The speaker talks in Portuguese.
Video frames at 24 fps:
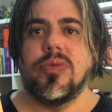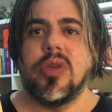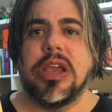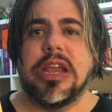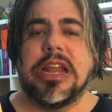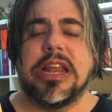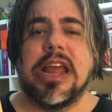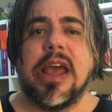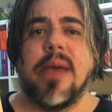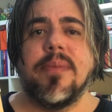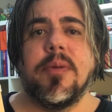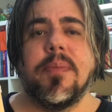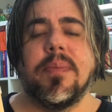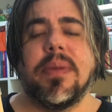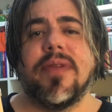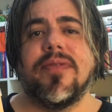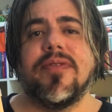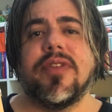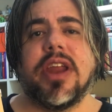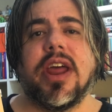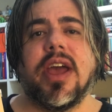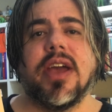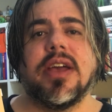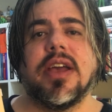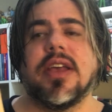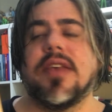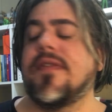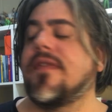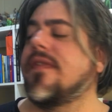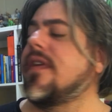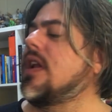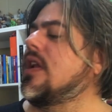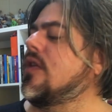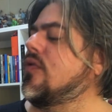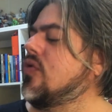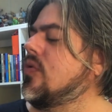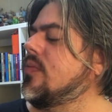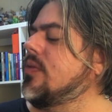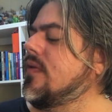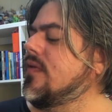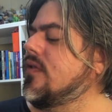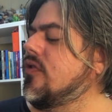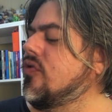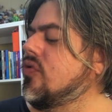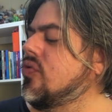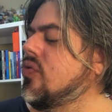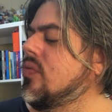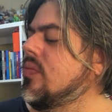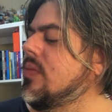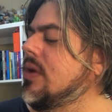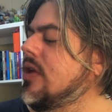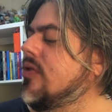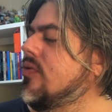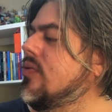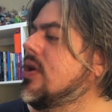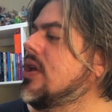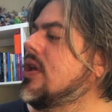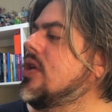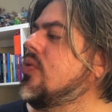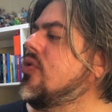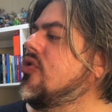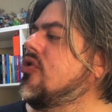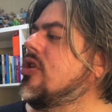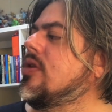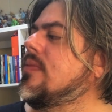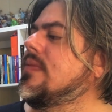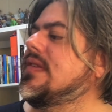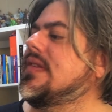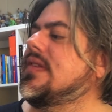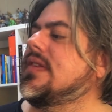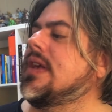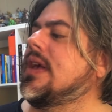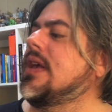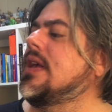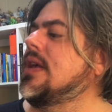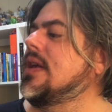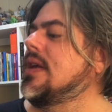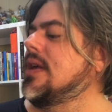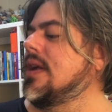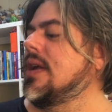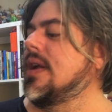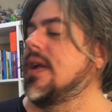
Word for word: Guilherme Petreca, que fala sobre esse instrumento aqui, o Shamisen.